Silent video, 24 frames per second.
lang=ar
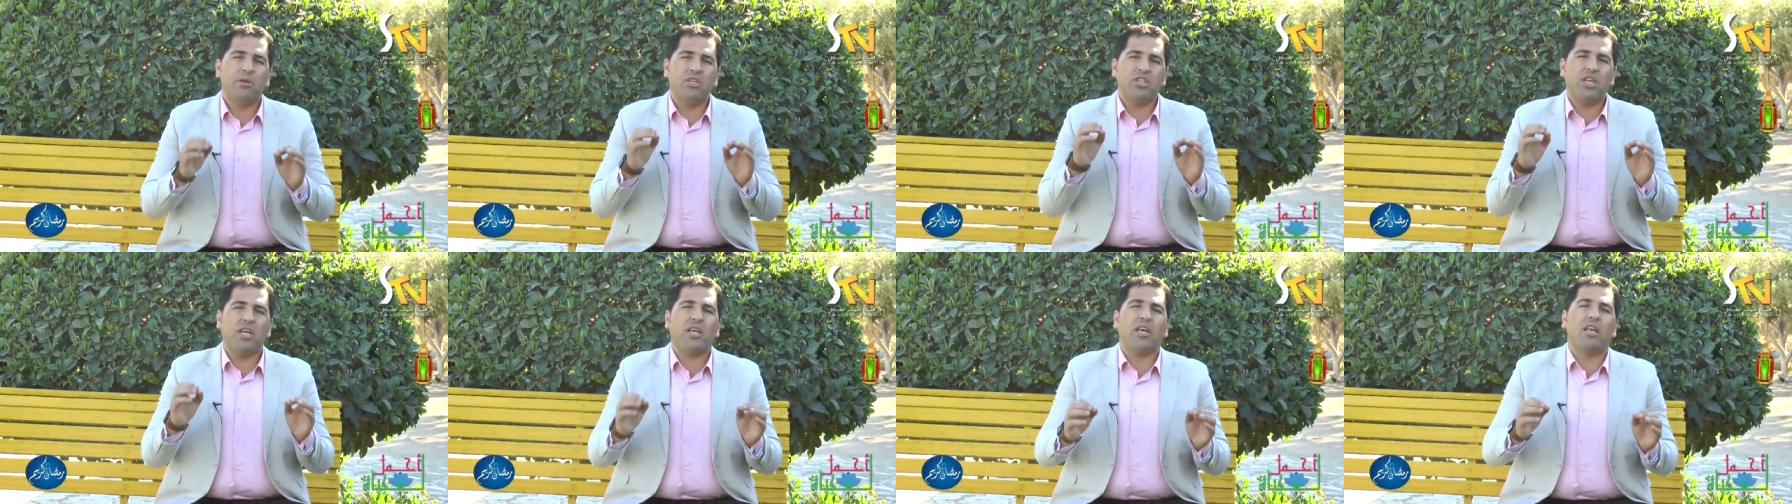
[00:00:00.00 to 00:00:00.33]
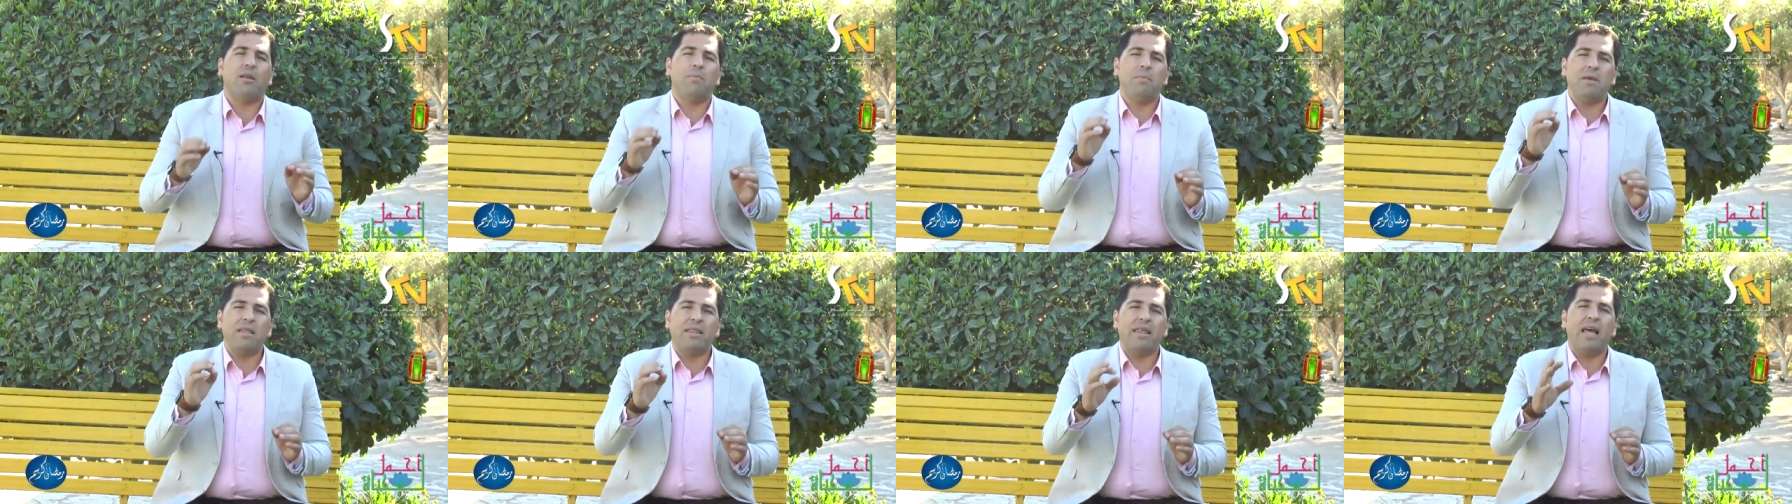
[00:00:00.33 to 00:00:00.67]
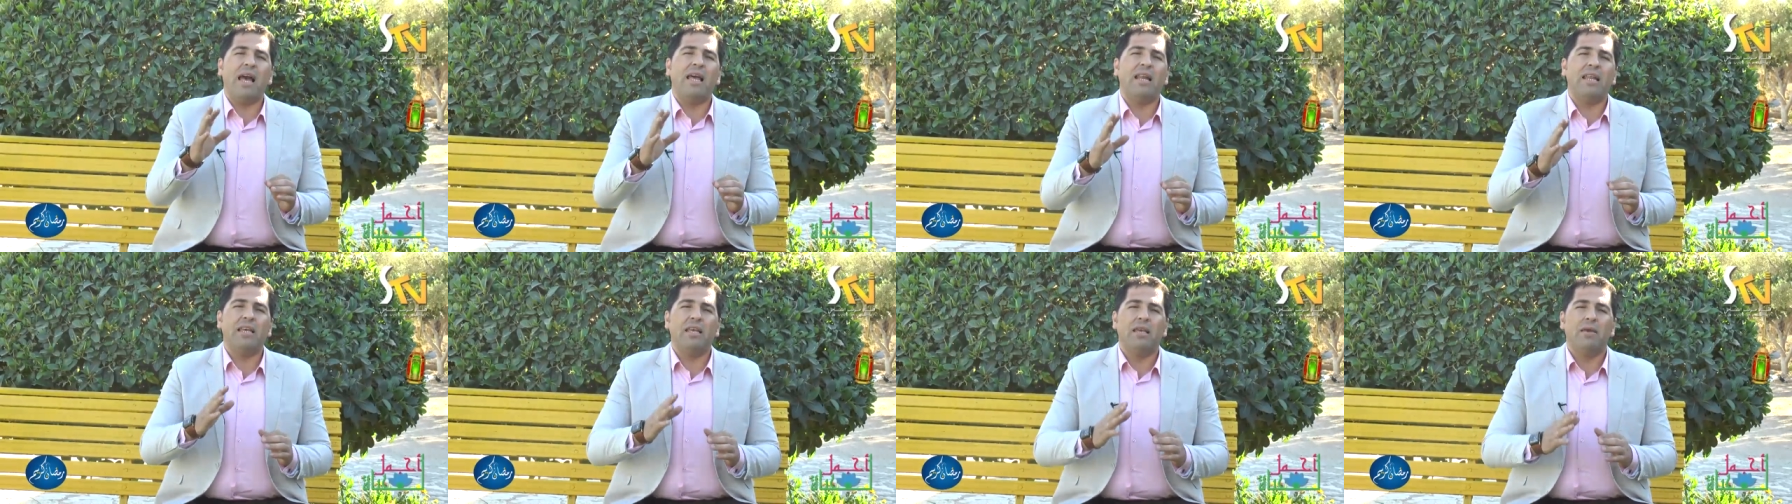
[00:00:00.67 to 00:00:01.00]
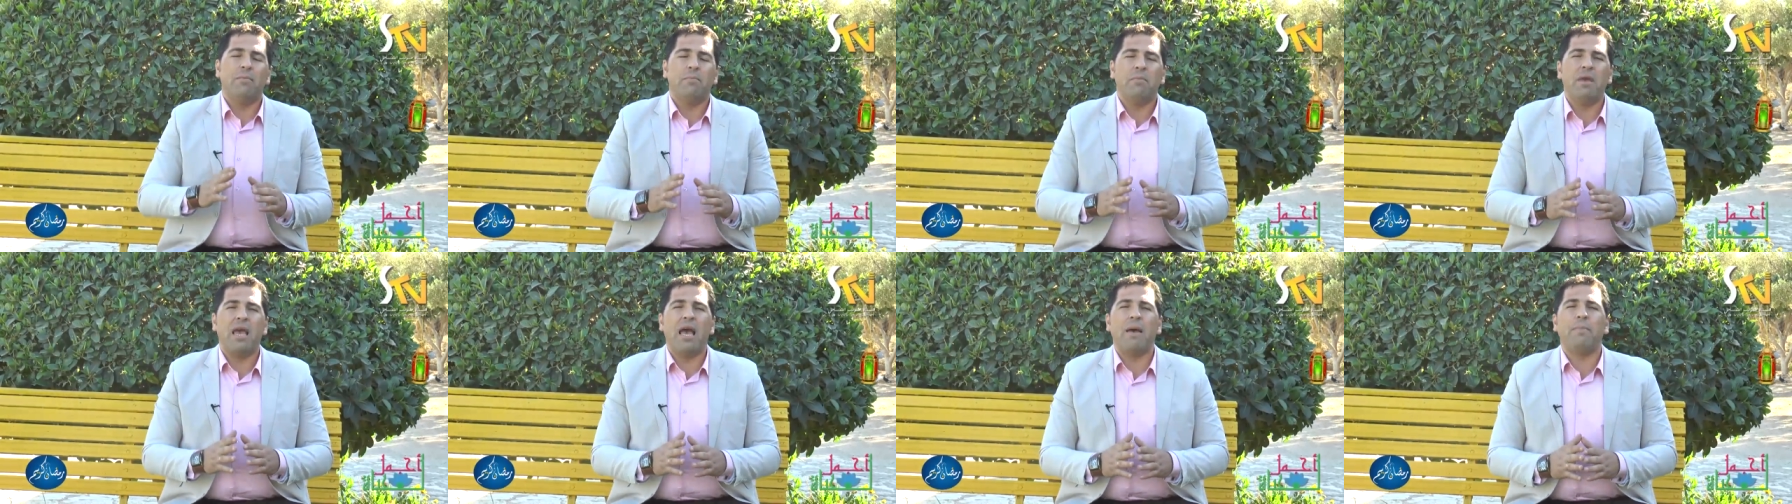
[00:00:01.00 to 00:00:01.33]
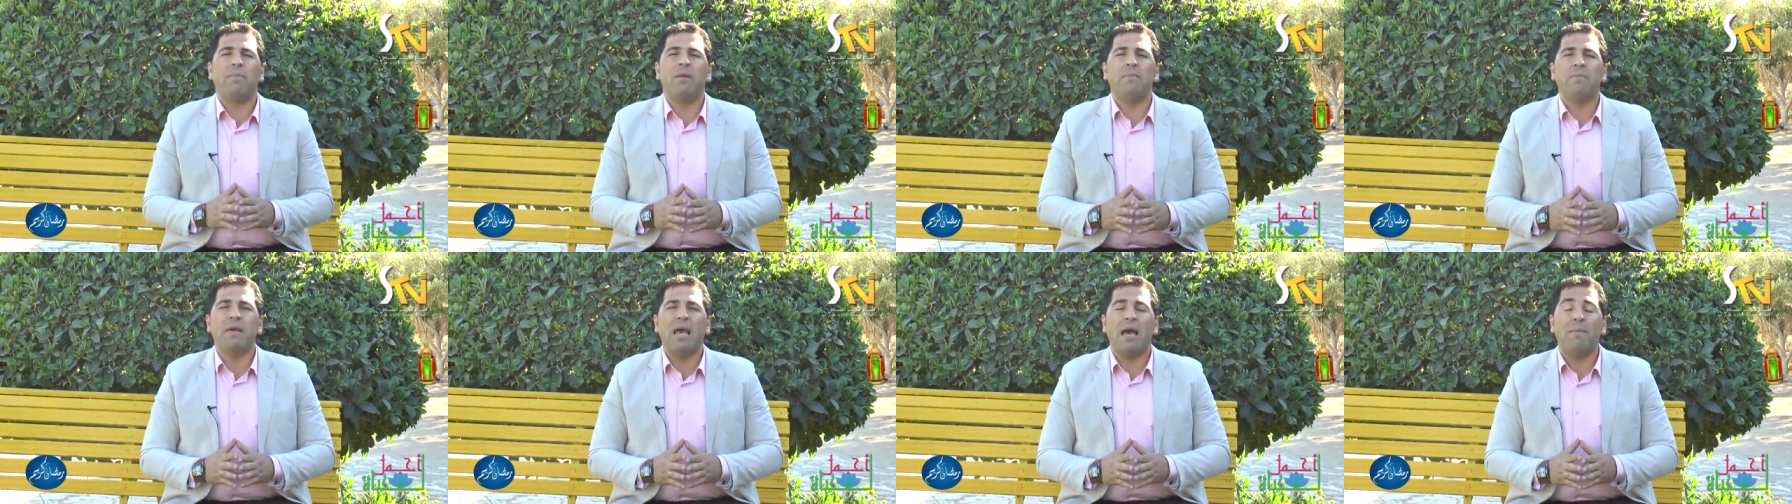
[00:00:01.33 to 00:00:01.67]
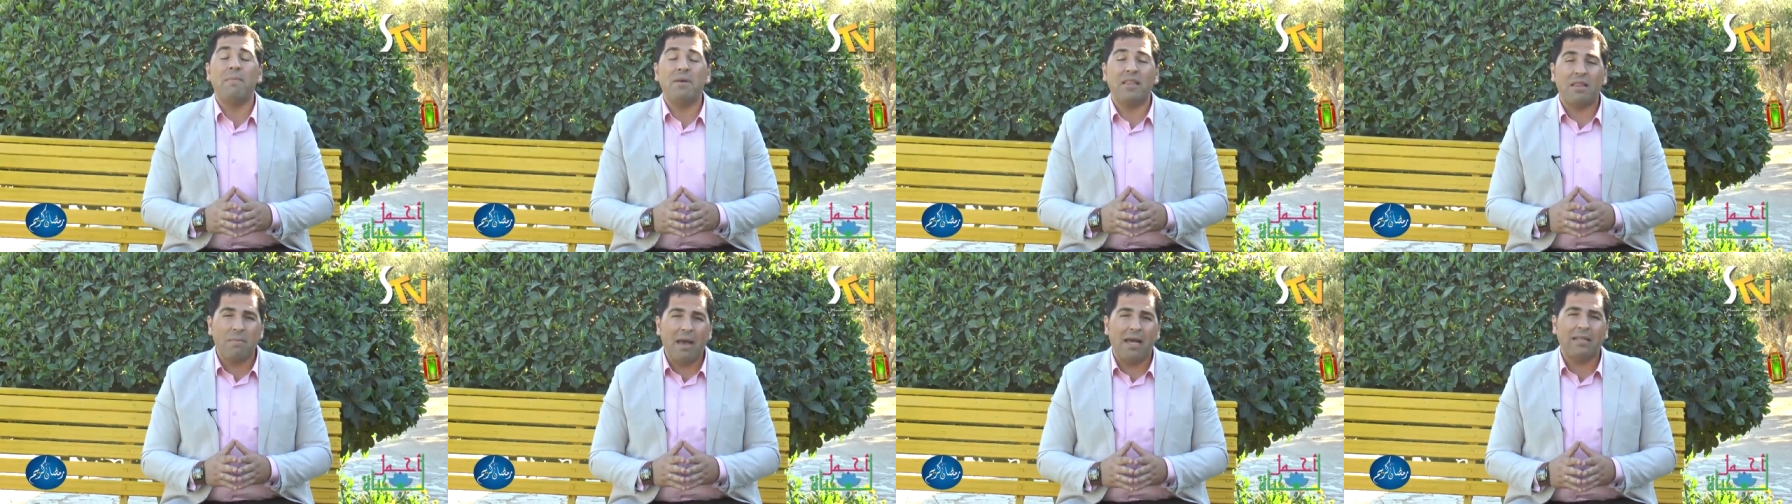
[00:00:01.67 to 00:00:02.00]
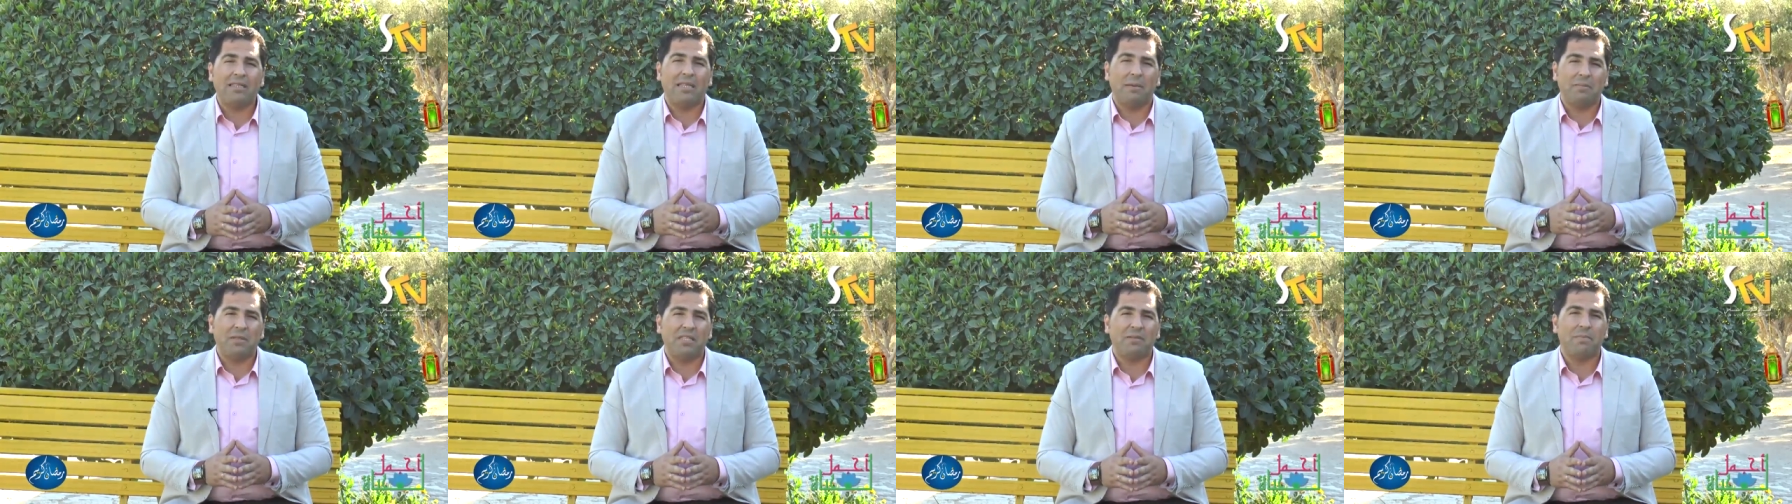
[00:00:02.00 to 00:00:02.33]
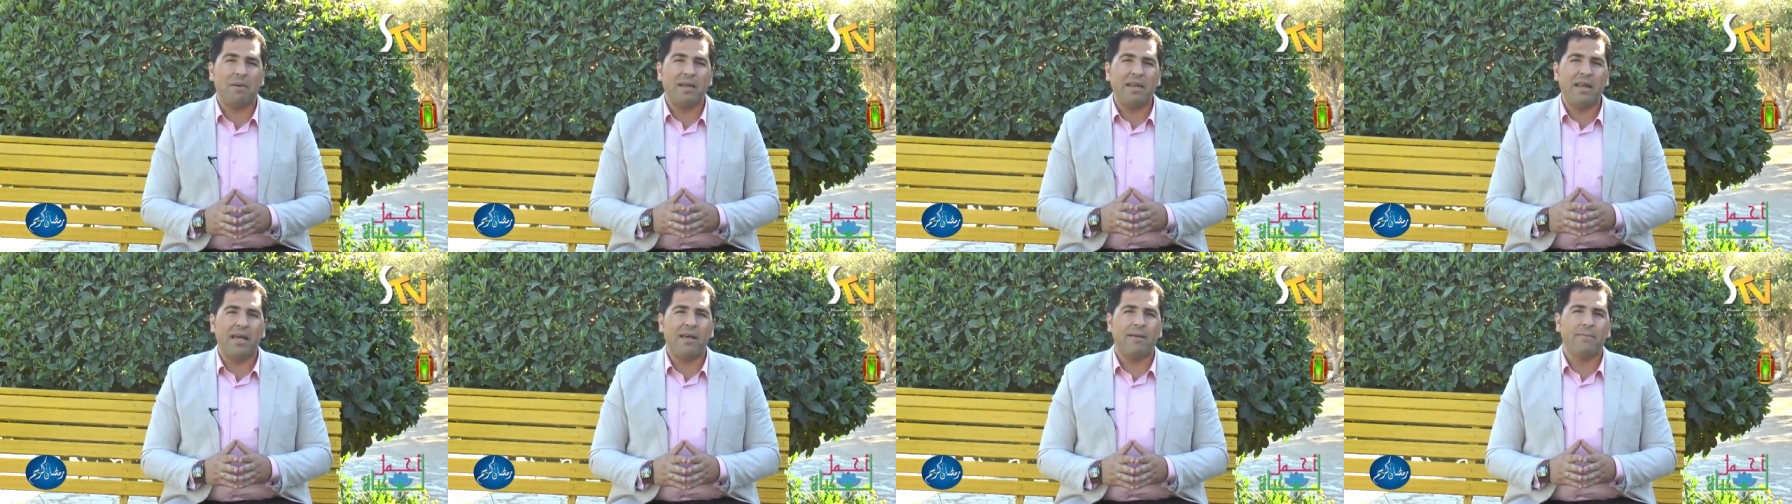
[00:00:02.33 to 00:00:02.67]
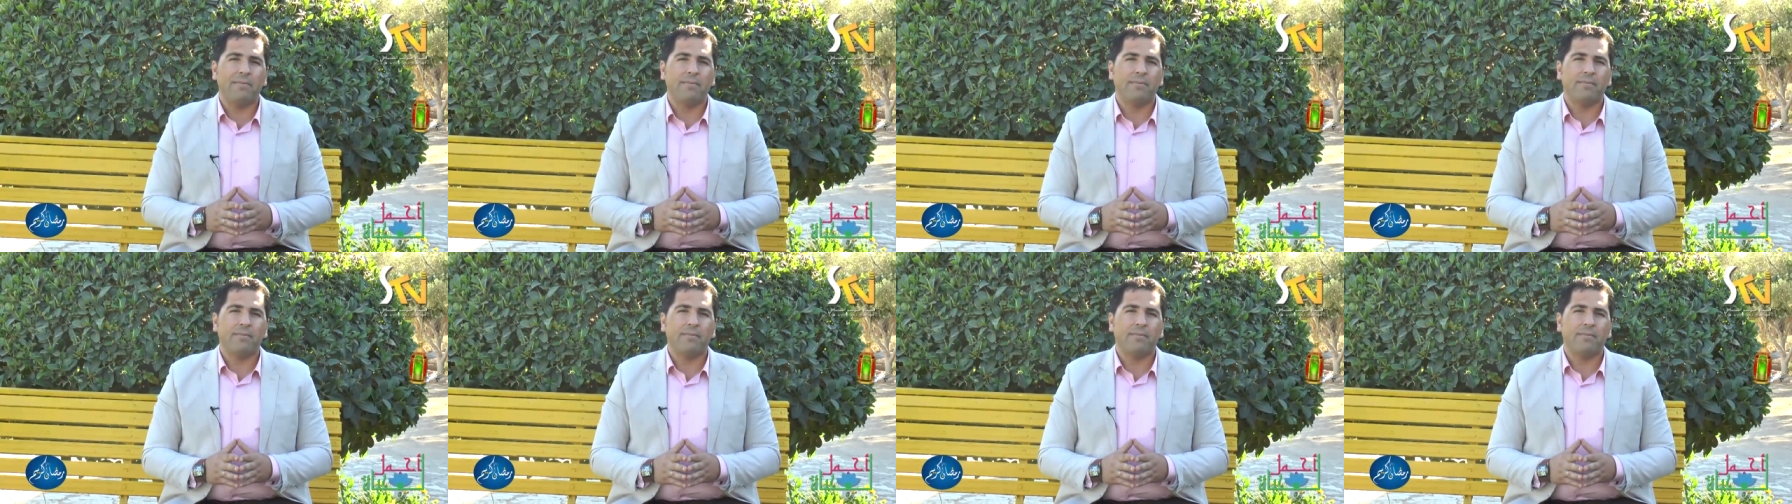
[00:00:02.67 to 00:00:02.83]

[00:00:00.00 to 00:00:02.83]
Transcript: بشكل مثالي 100% مثل ما أنت بتتمنى؟